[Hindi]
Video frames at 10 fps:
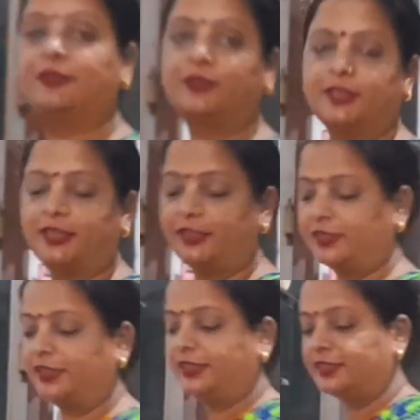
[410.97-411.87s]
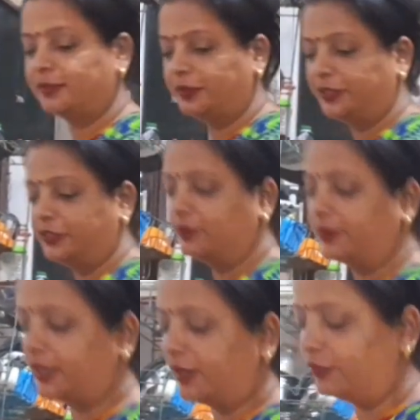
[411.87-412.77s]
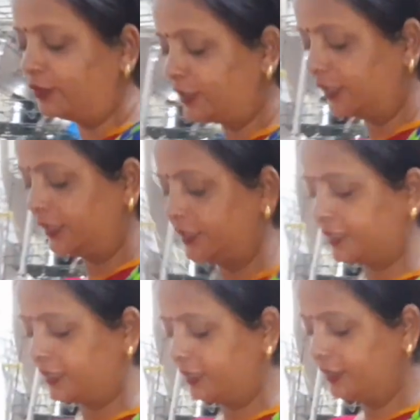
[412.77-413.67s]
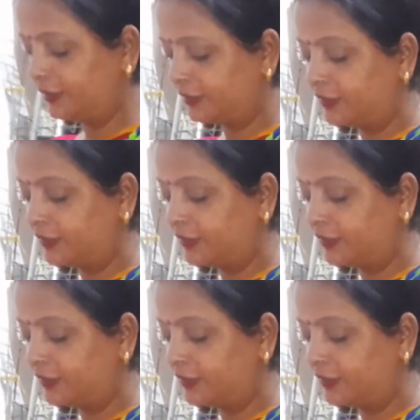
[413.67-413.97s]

हूँ कि जल्दी से वीडियो बना लूँ जल्दी से